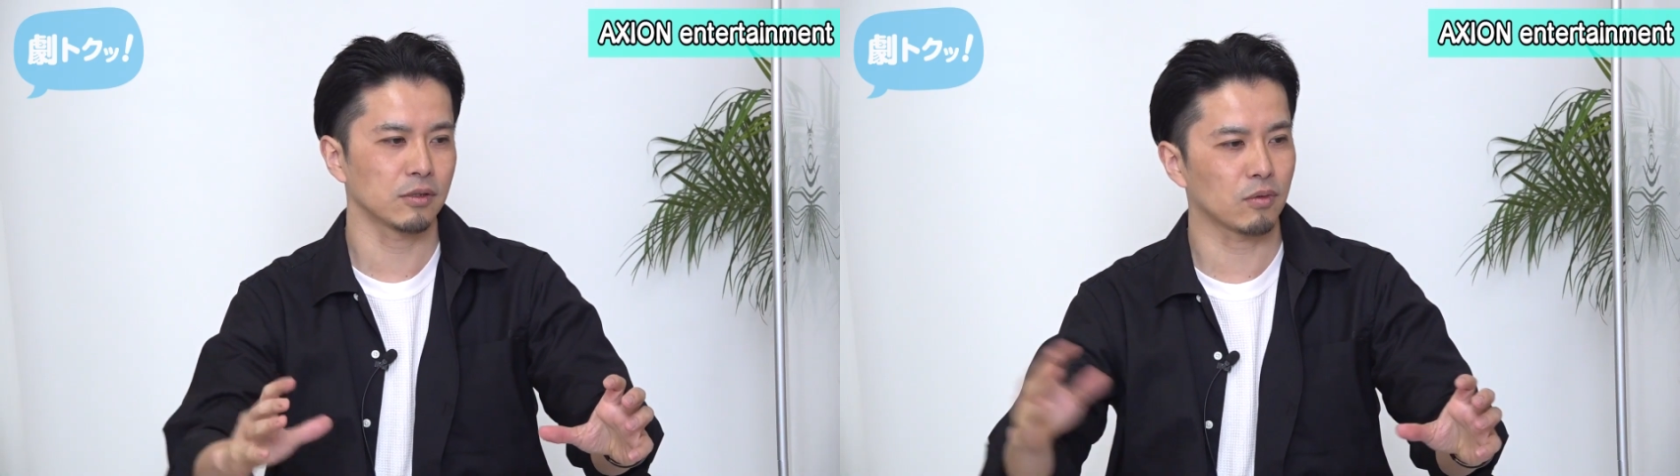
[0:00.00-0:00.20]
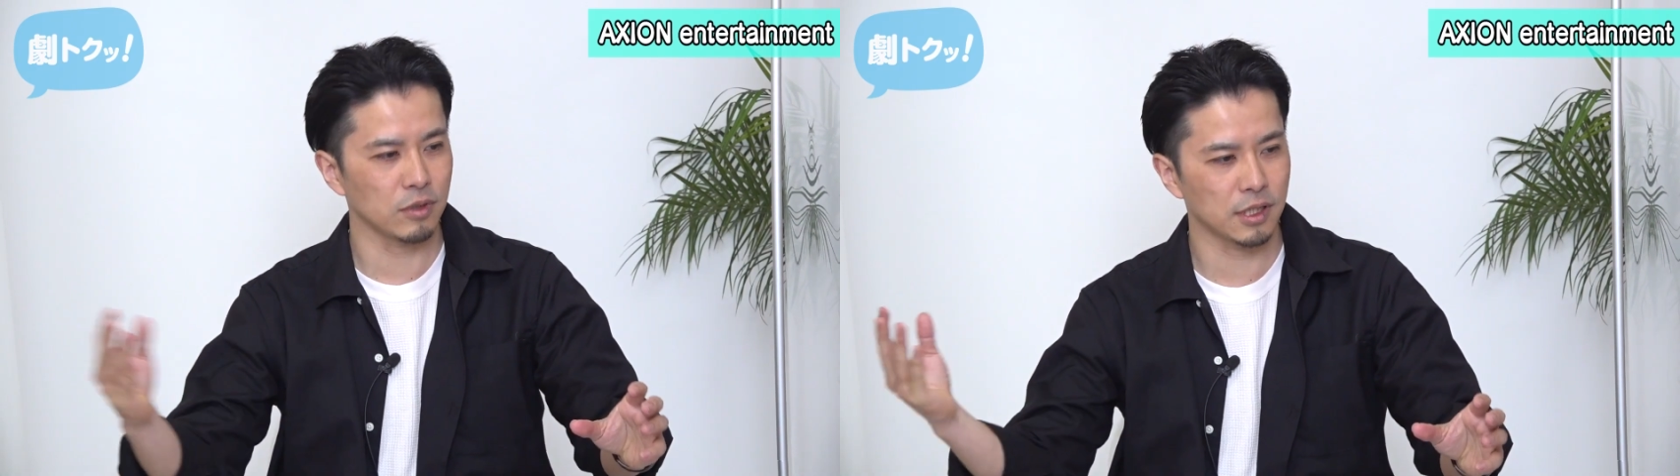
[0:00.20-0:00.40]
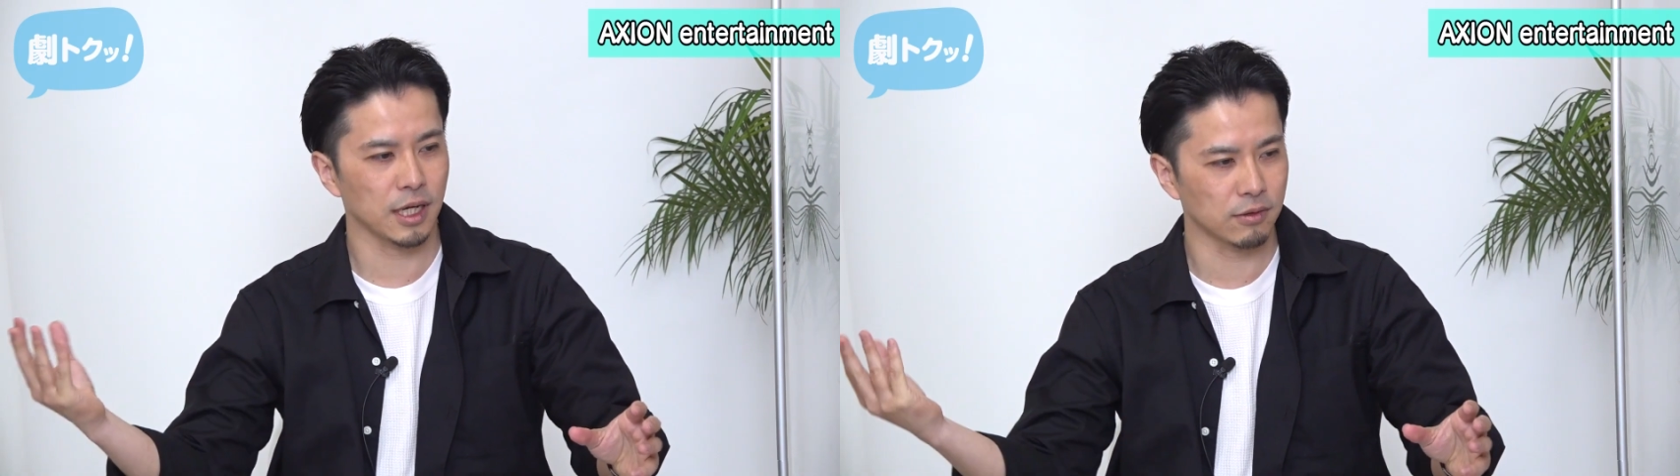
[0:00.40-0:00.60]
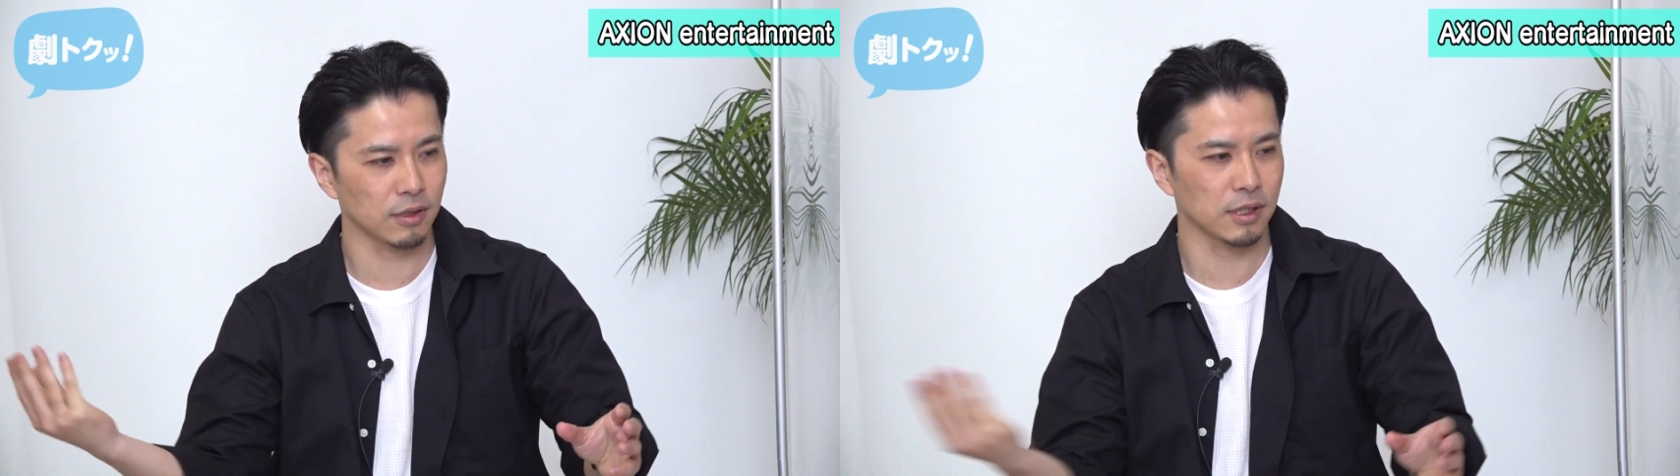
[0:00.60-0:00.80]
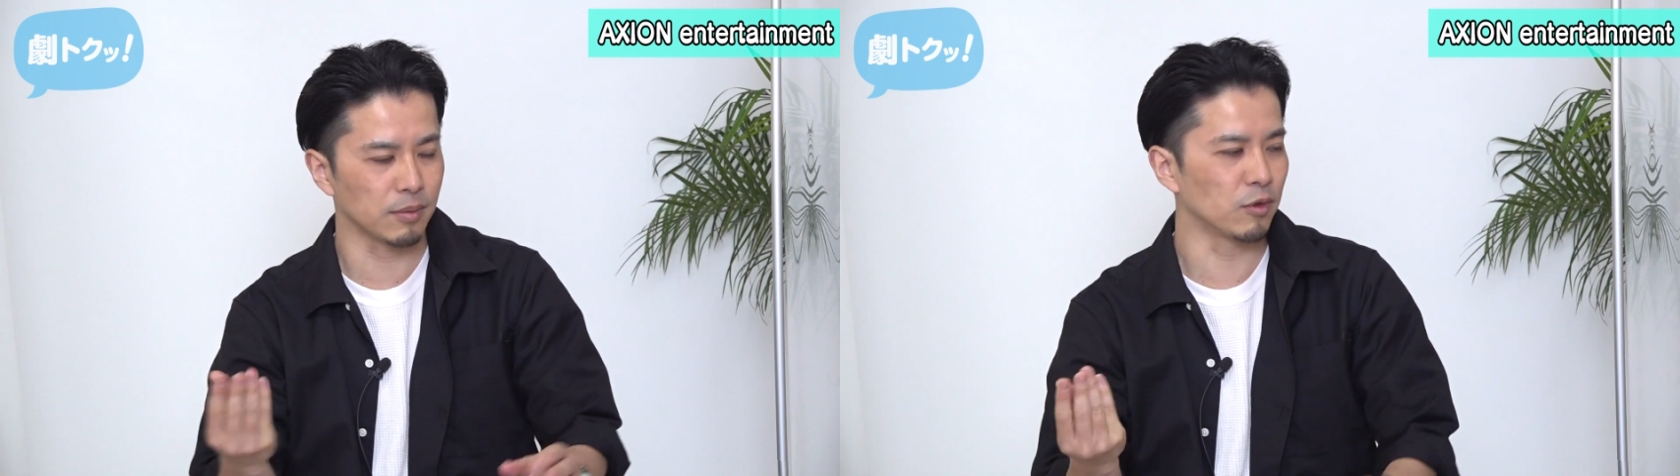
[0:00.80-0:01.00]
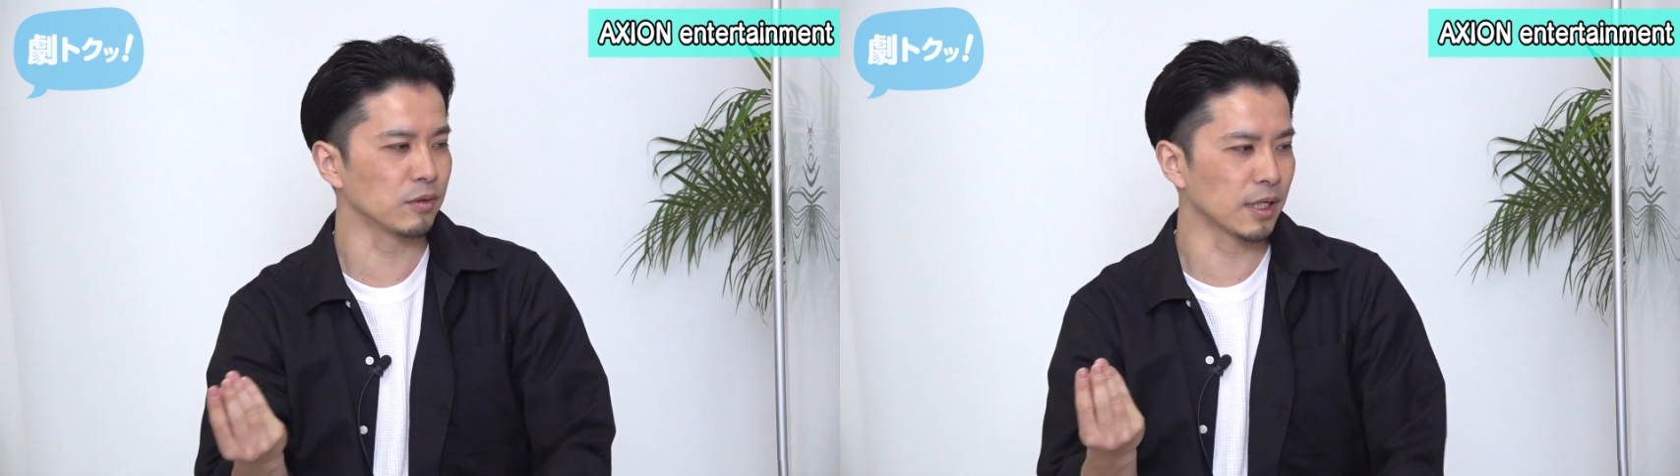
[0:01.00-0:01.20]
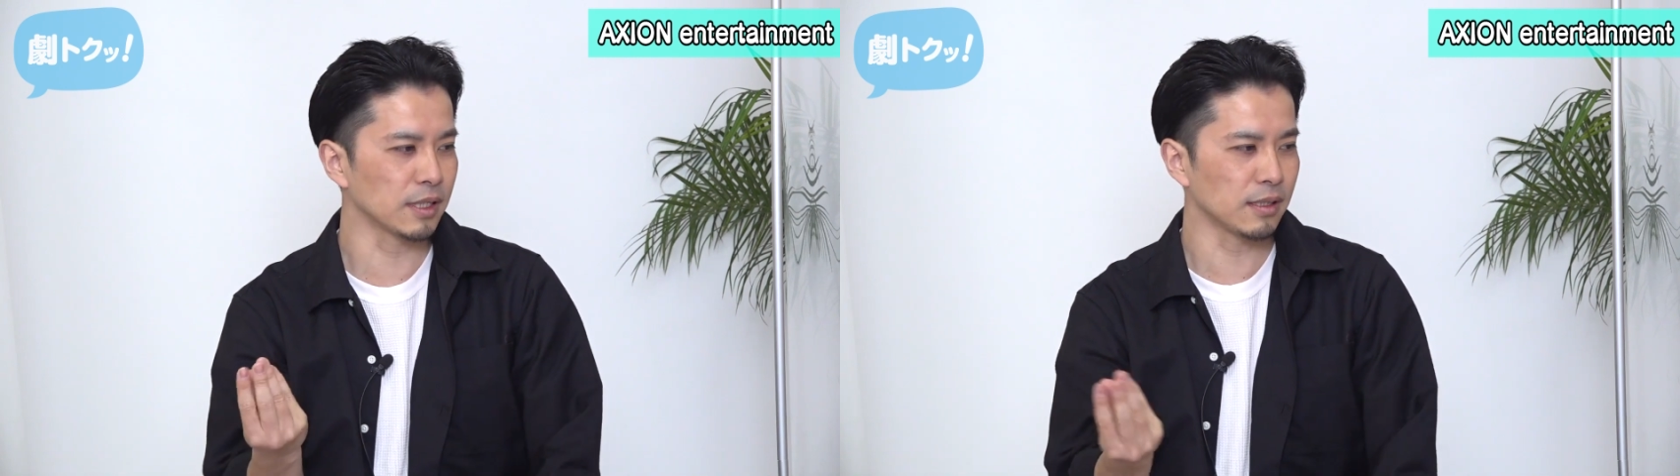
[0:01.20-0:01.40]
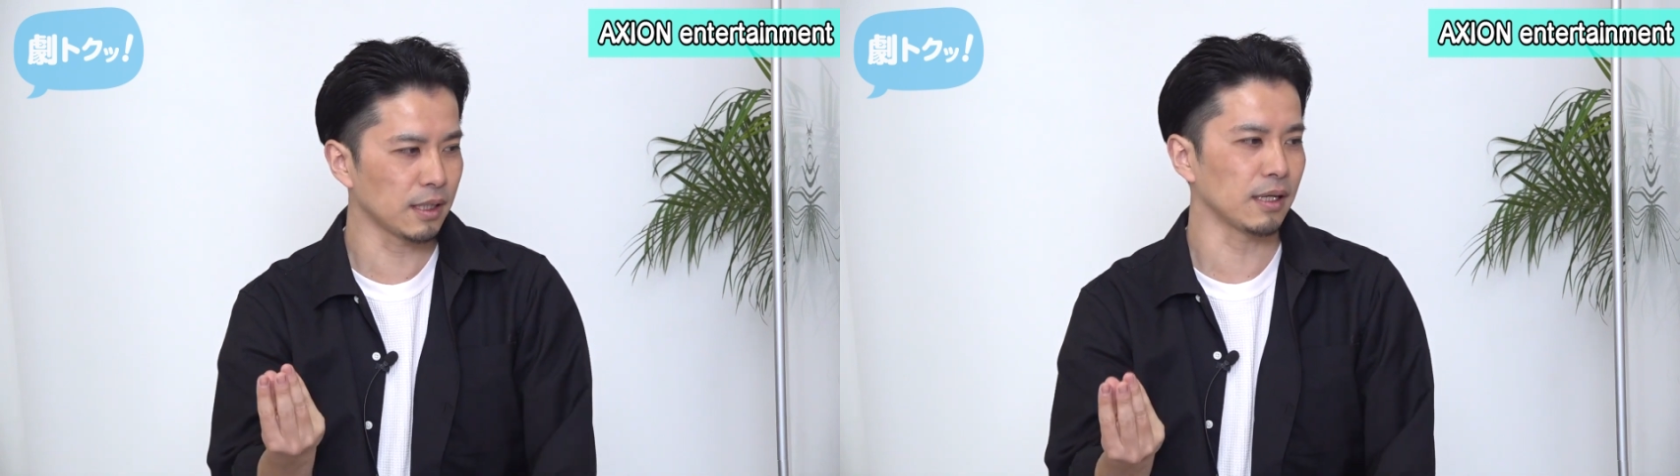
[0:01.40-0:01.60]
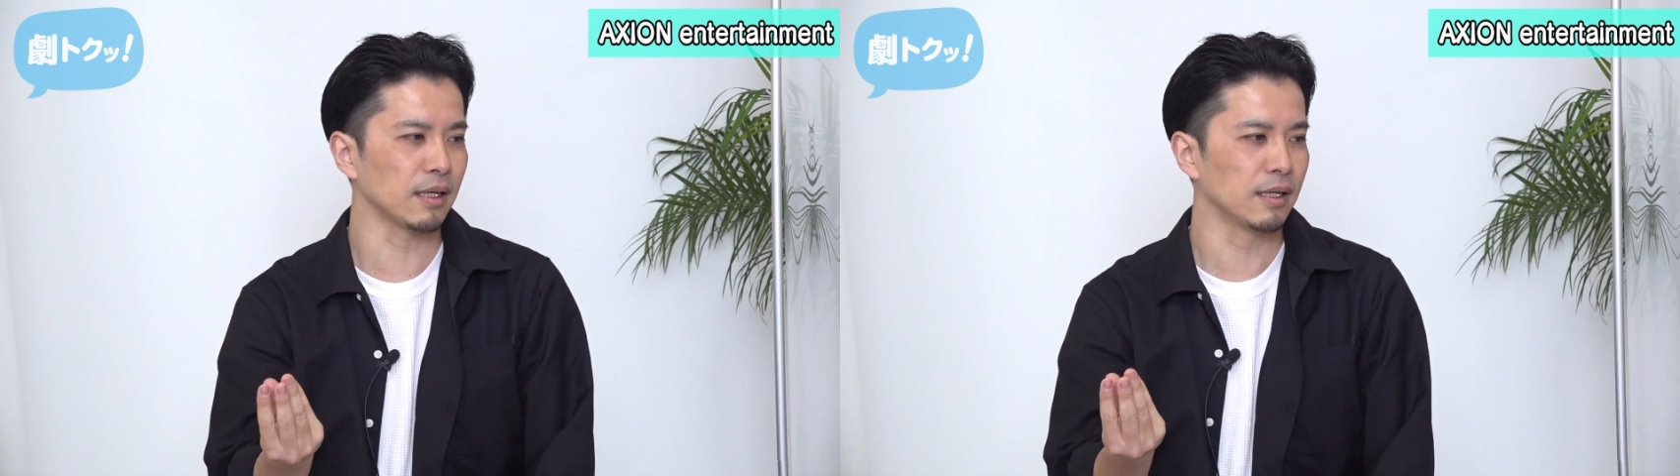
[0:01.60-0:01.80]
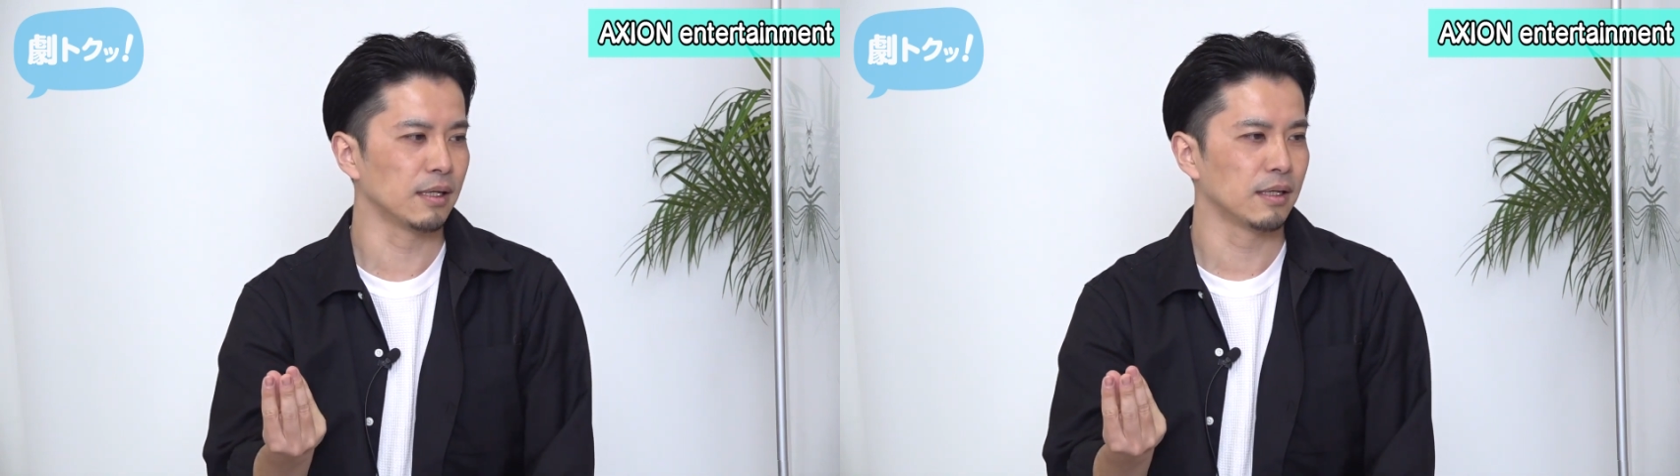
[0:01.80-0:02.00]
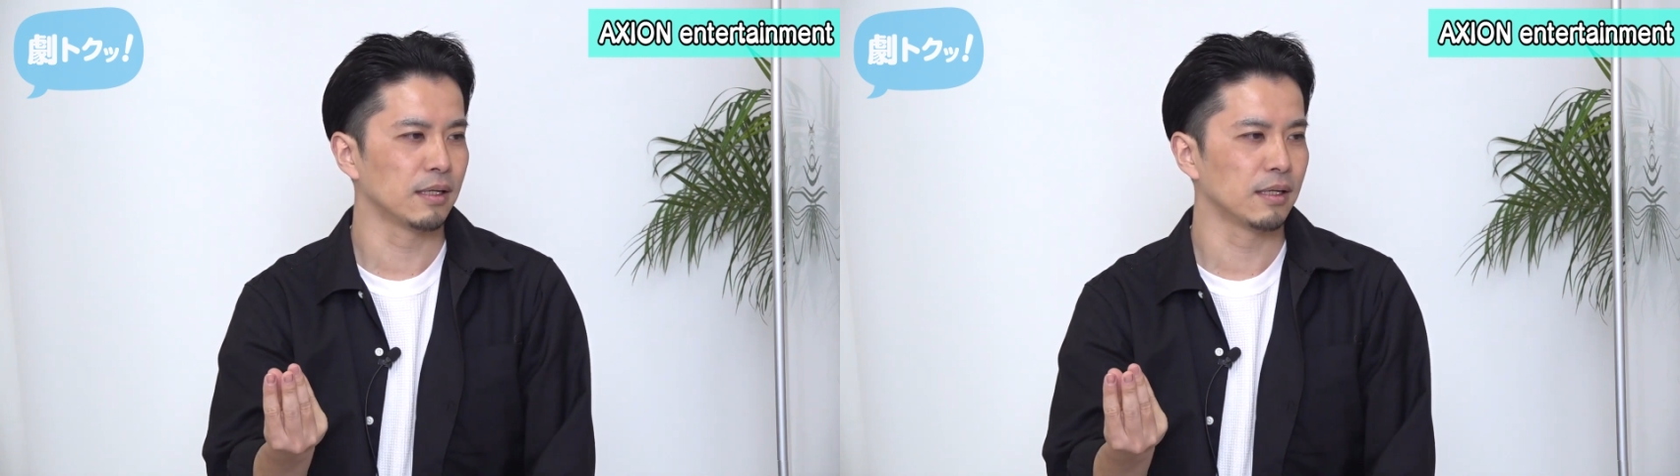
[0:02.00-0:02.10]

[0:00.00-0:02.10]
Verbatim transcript: そこに客演で僕が出て、うん、っ